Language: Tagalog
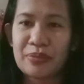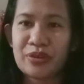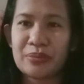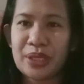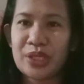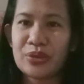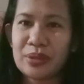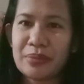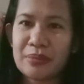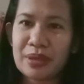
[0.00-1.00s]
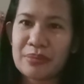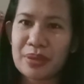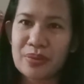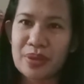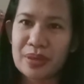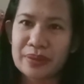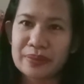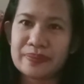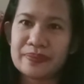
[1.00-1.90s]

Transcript: ko naman yung ibang mga bagwang